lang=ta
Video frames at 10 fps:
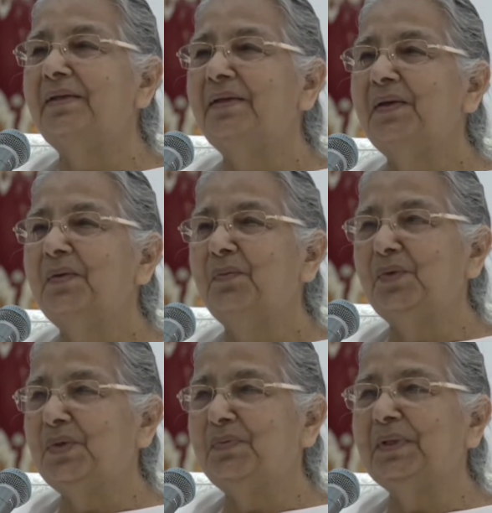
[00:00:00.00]
அப்போ
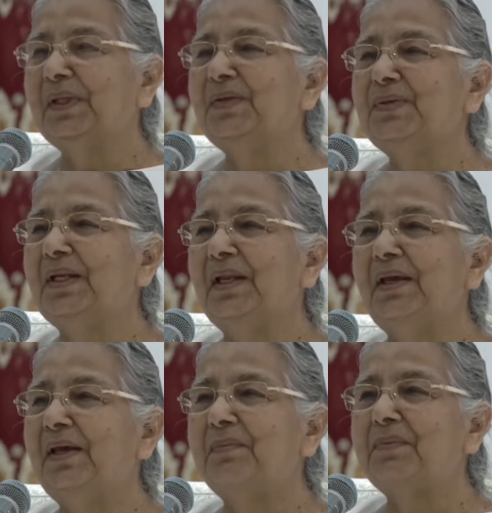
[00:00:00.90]
தாதி வந்து
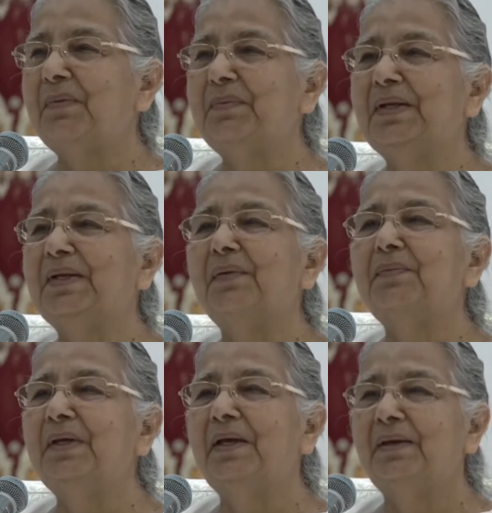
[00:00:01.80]
கேட்டாங்க ஏன்
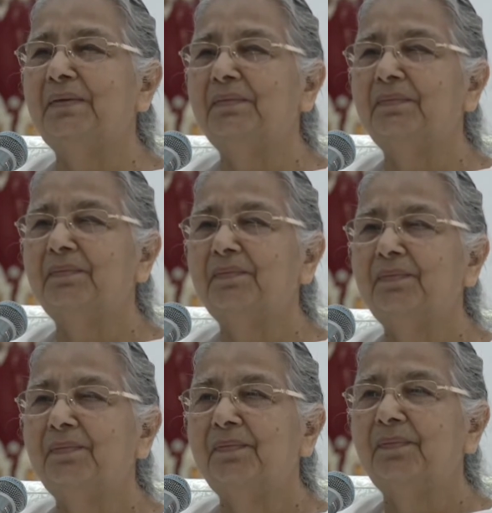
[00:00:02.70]

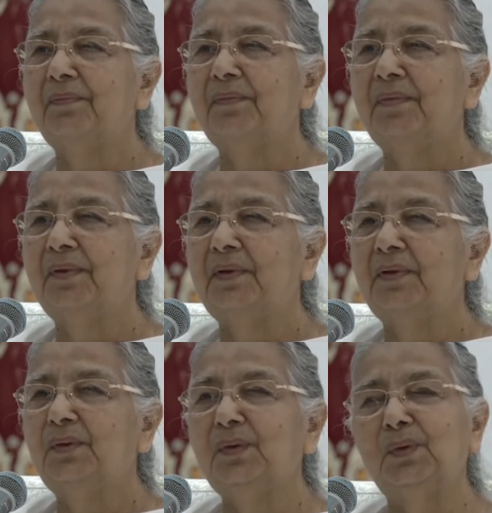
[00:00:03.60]
ஏன் நீங்கள் உங்கள்
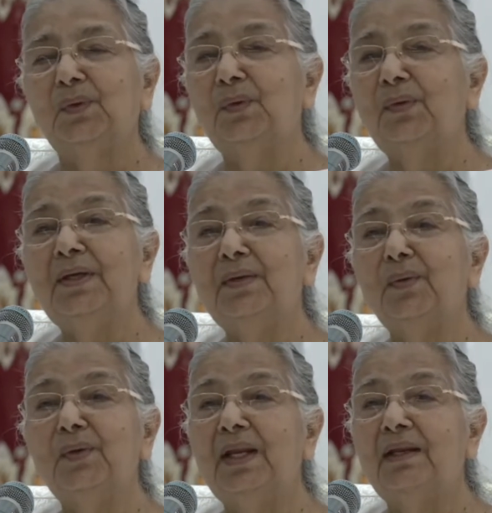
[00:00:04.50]
குழந்தைய அழைச்சிட்டு வரல
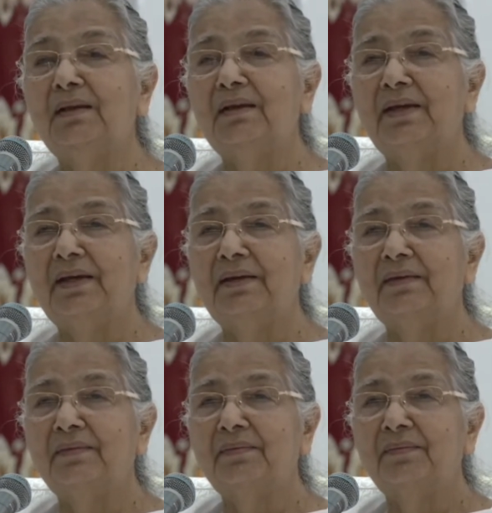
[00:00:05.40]

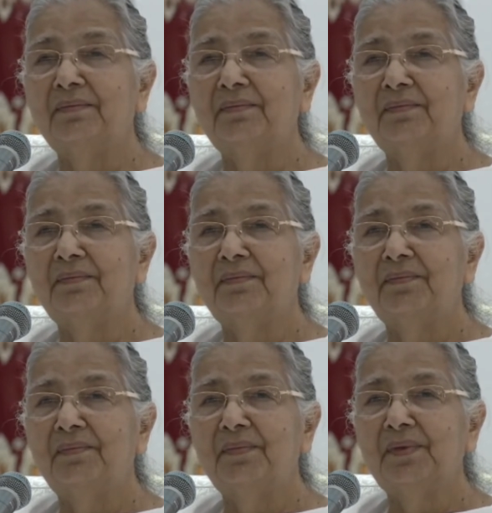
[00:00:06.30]
ரெண்டு பேருமே அழ
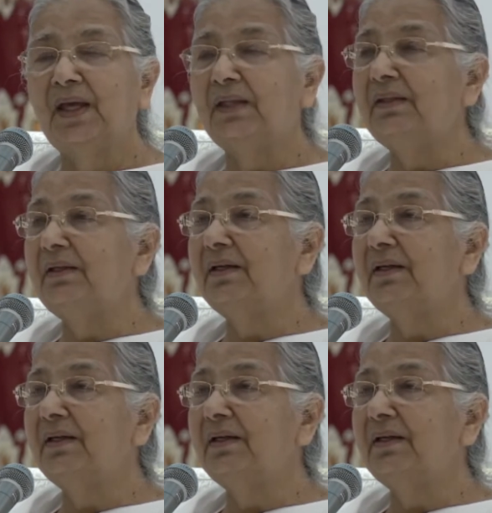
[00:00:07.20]
ஆரம்பித்தாங்க